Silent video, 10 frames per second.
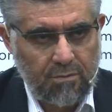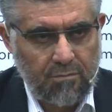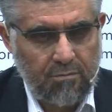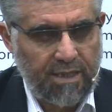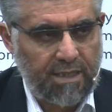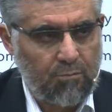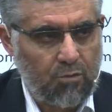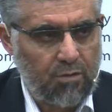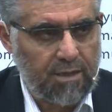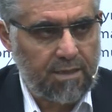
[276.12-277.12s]
Meryem
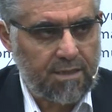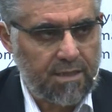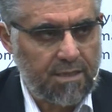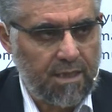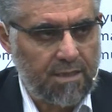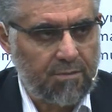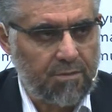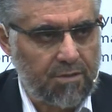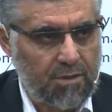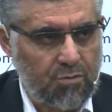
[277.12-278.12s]
oğlu İsa sadece
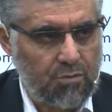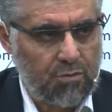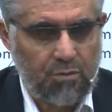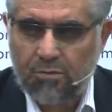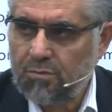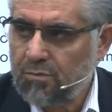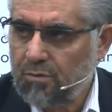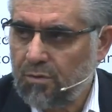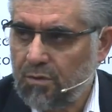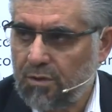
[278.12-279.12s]
bir rasuldür.
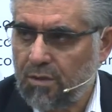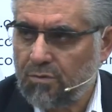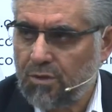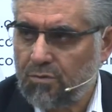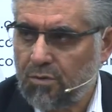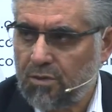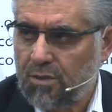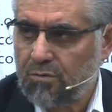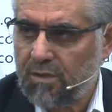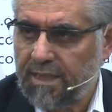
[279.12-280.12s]
Ondan önce çok
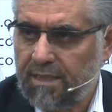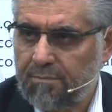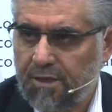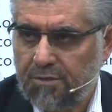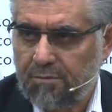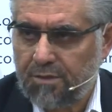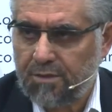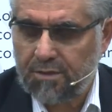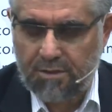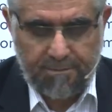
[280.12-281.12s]
rasul gelip
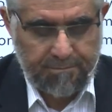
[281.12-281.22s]
geçmiştir.